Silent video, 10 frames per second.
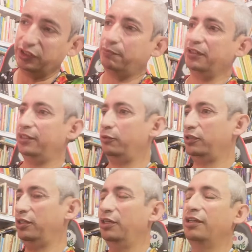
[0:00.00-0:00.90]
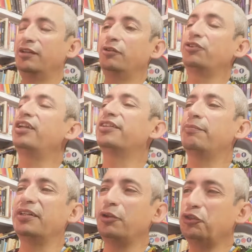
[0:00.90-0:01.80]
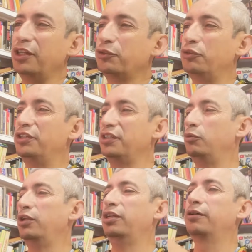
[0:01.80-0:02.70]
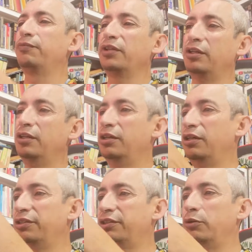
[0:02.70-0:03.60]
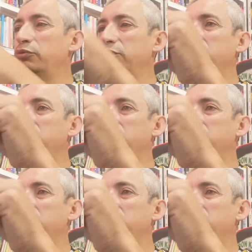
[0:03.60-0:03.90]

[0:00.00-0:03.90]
si ha pasado aquí. No sé si les ha pasado a ustedes con el celular. Está un,